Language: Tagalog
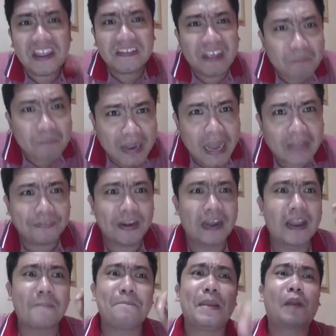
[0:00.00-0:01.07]
hindi pa natin
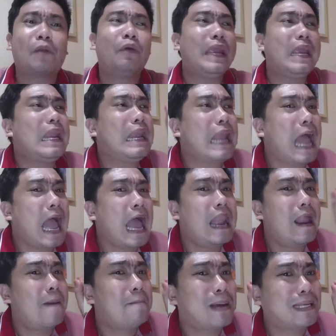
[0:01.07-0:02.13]
alam pero
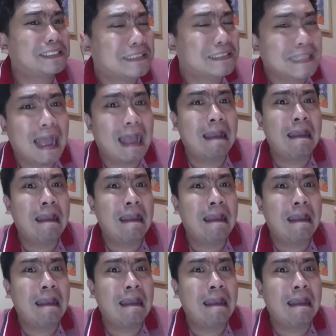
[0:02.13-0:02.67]
ilalabas na